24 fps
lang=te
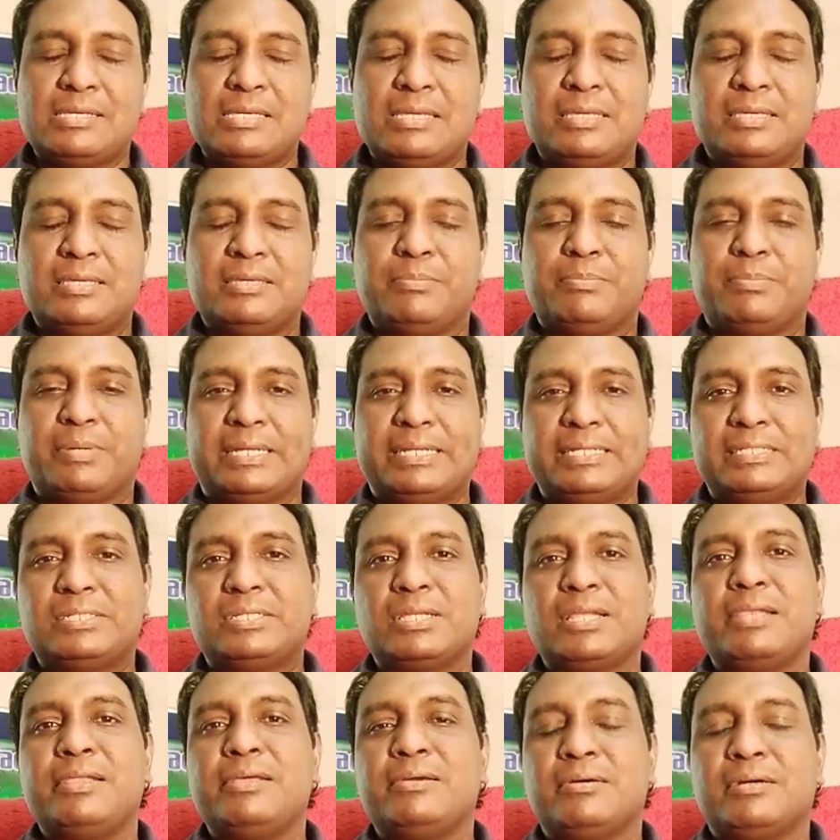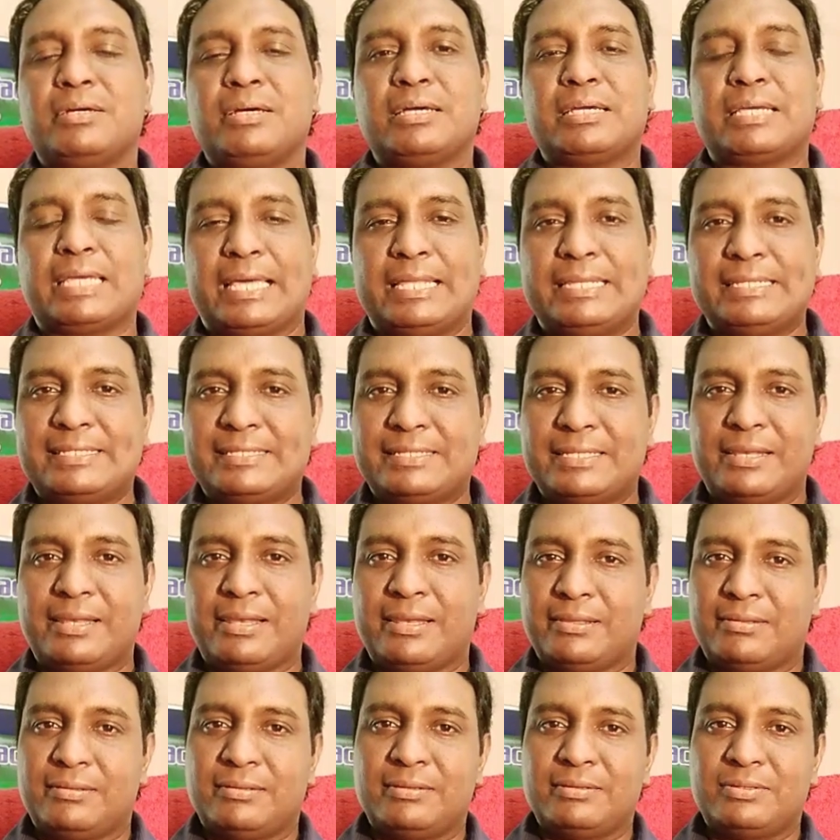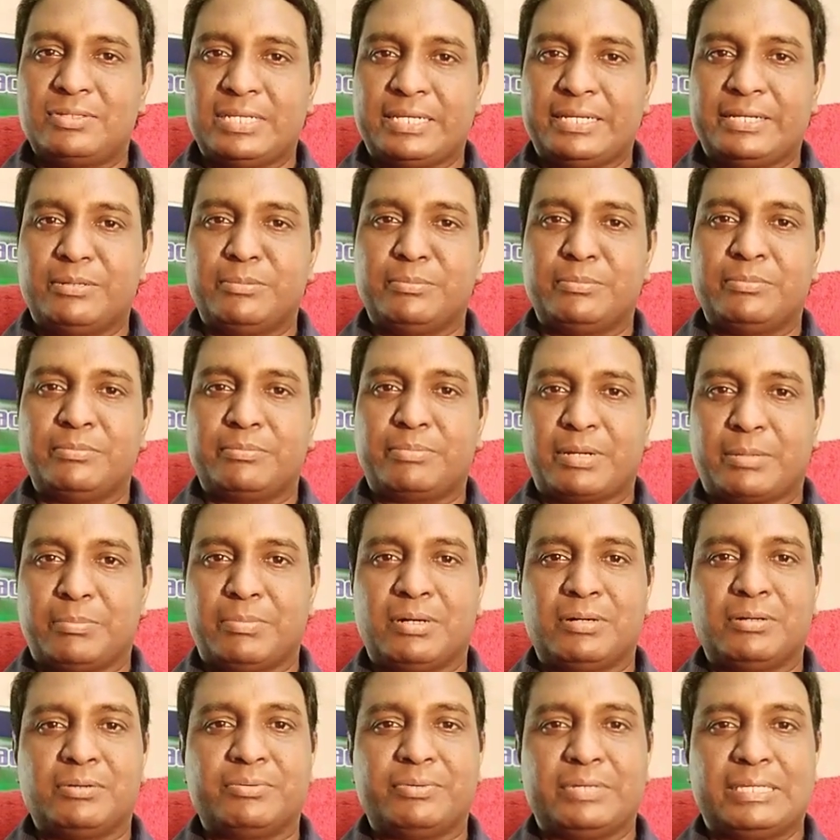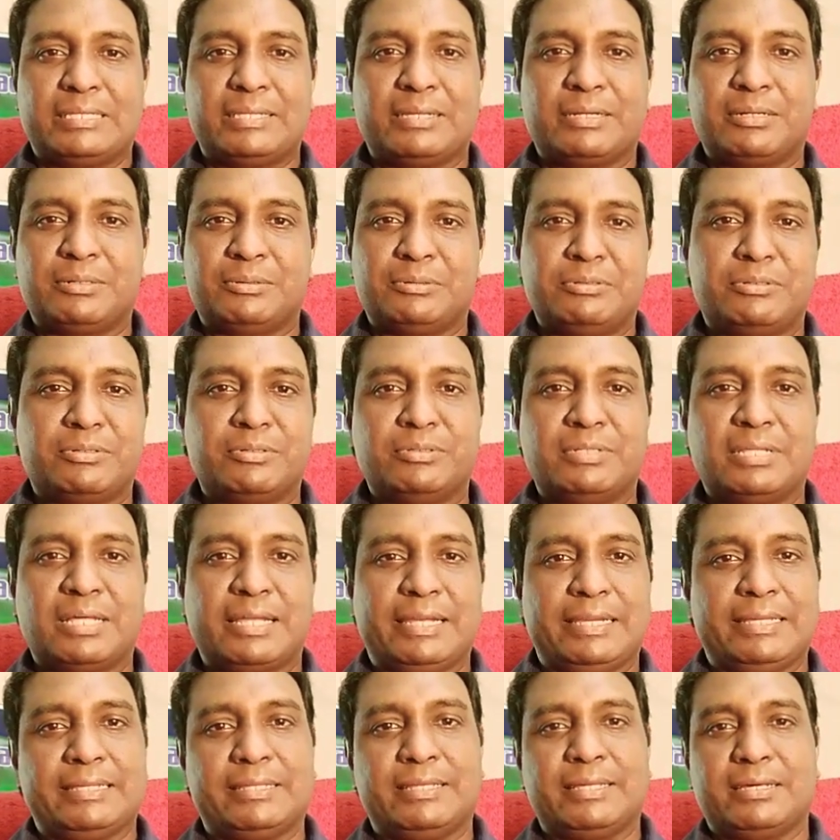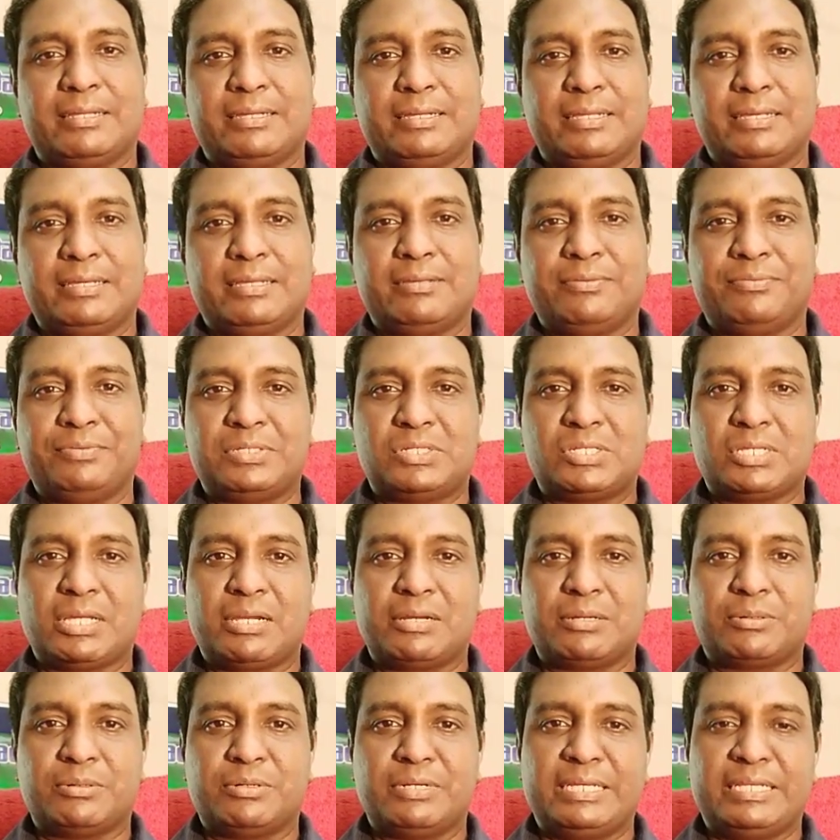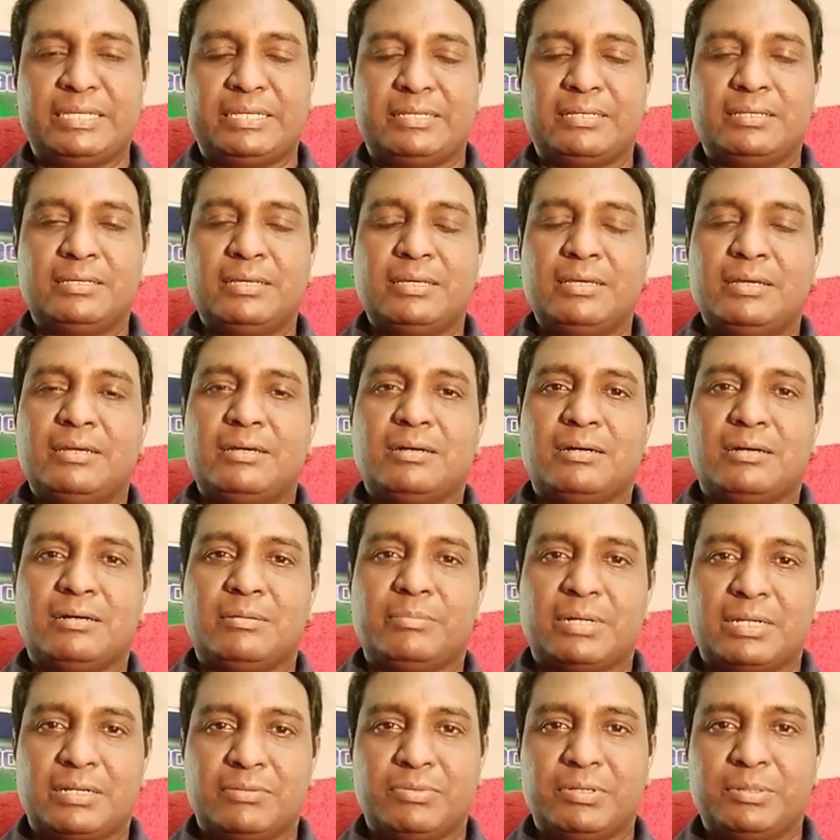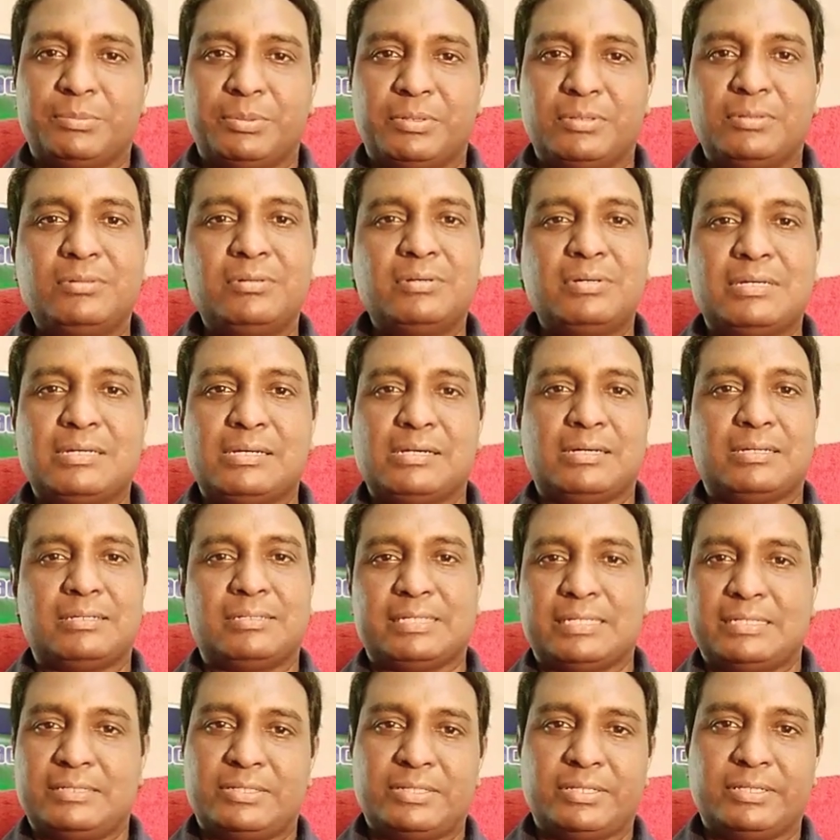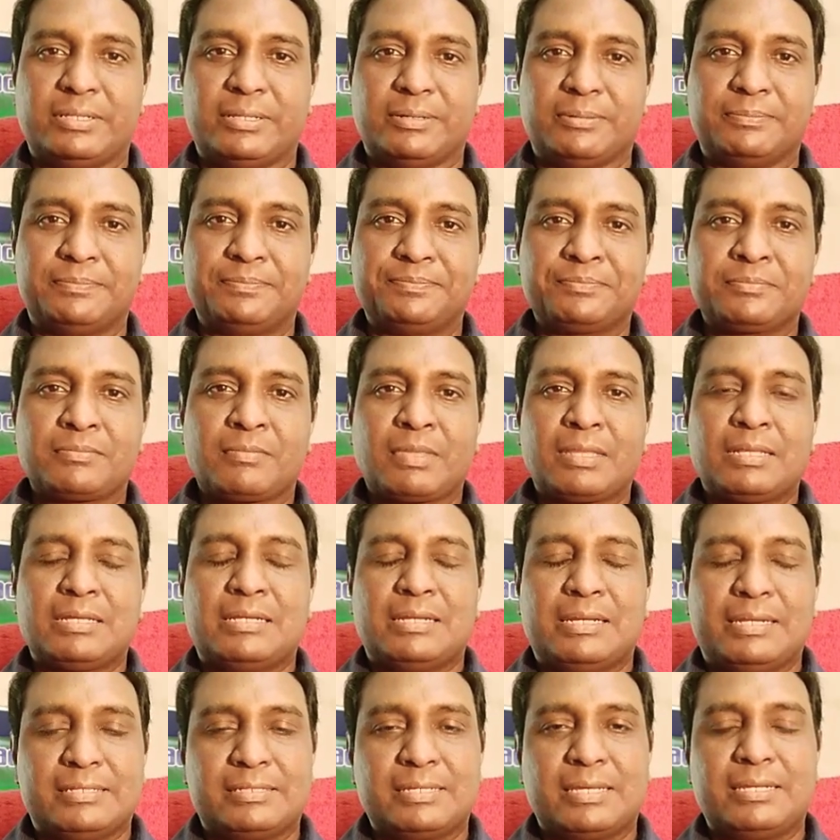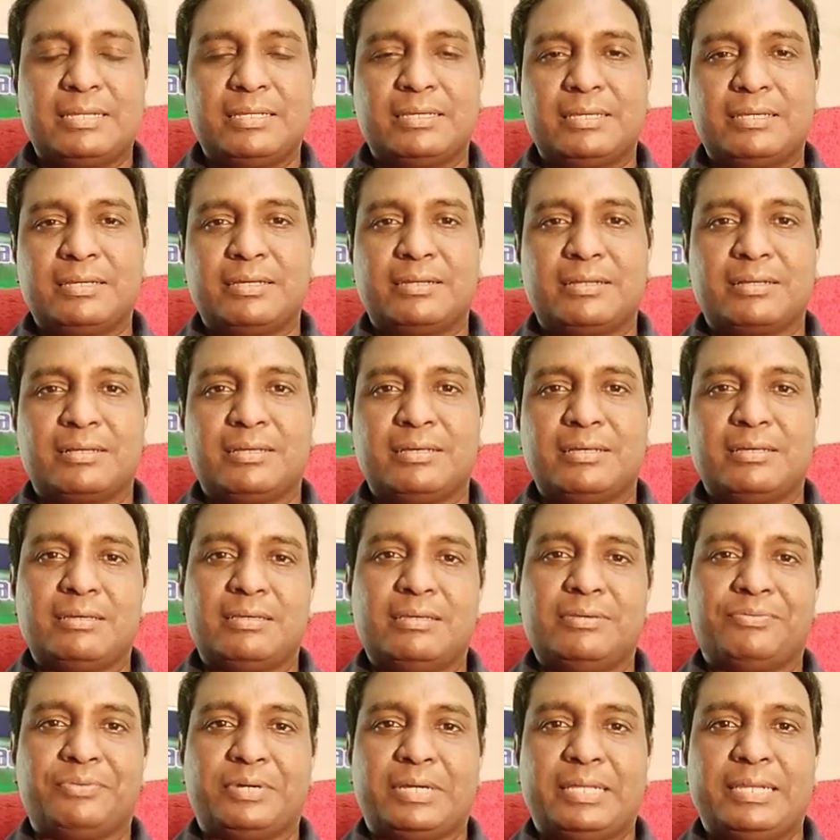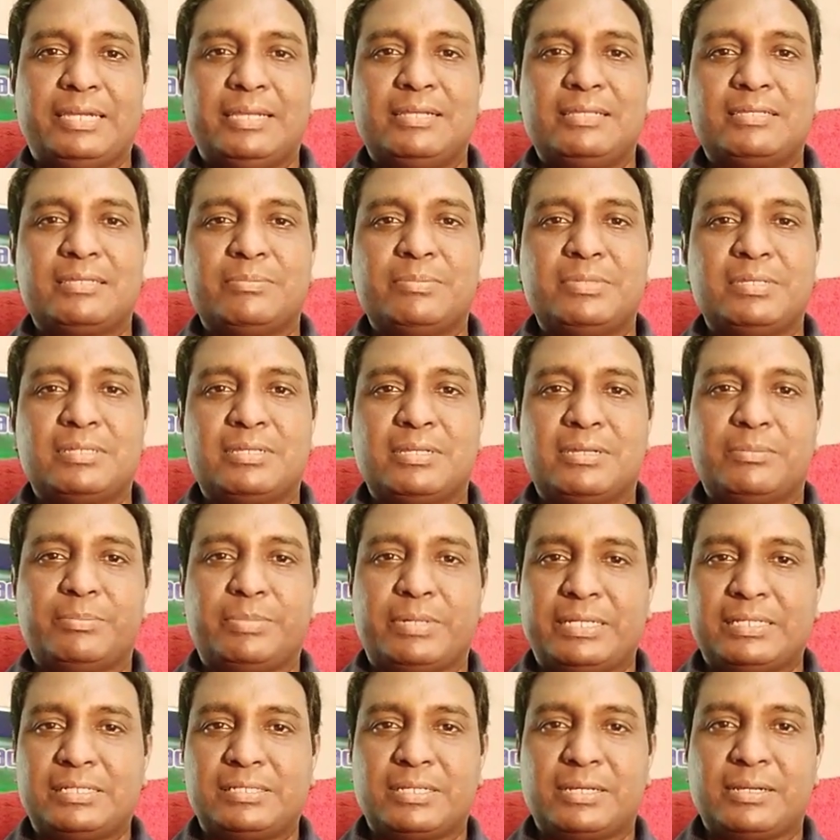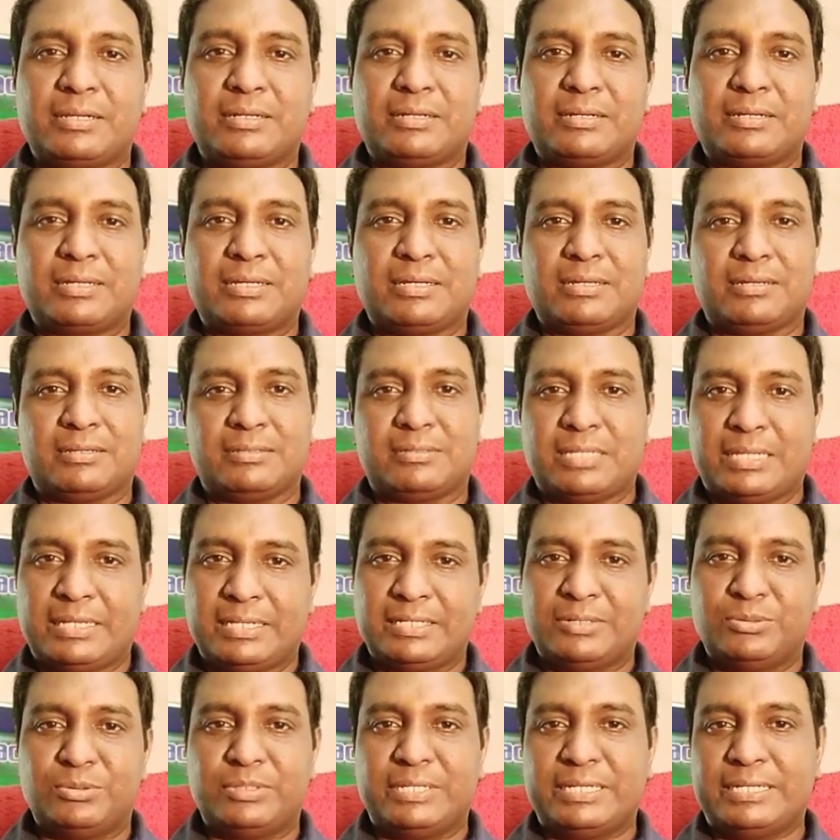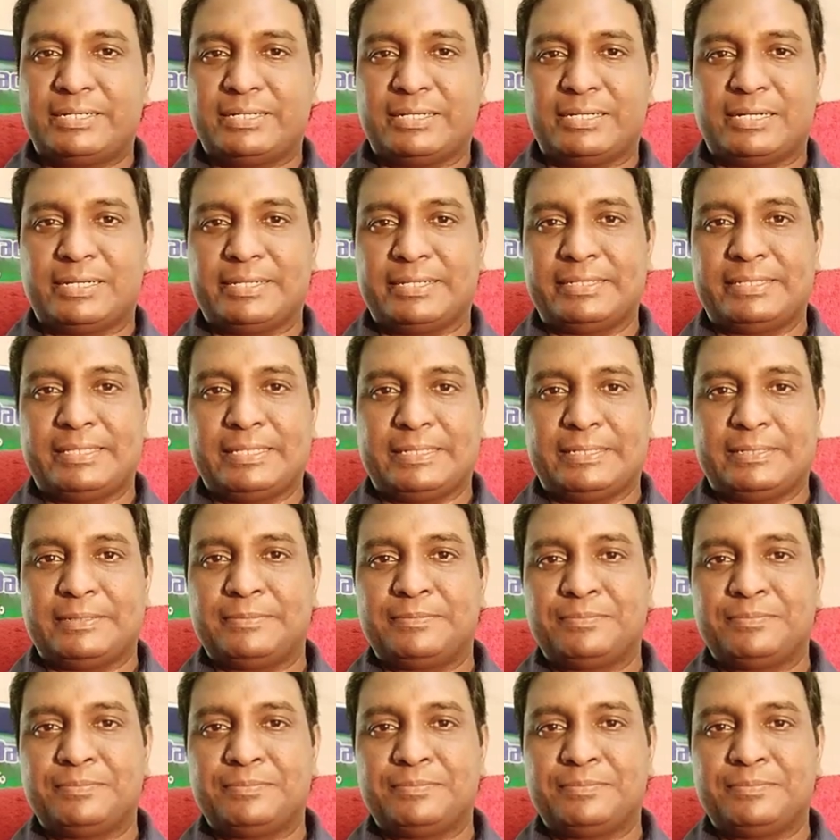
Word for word: ఈ పరీక్షల యొక్క క్యాన్సిల్ చేయడం ప్రభావం ఏదైనా ఉంటుందా లేదా అనే విషయాలు కొన్ని మనం ఇప్పుడు చర్చిద్దాం నిజానికి గనక ఈ ఫైనల్ సెమిస్టర్ పరీక్షలు కనుక జరిగి ఉండేటట్టయితే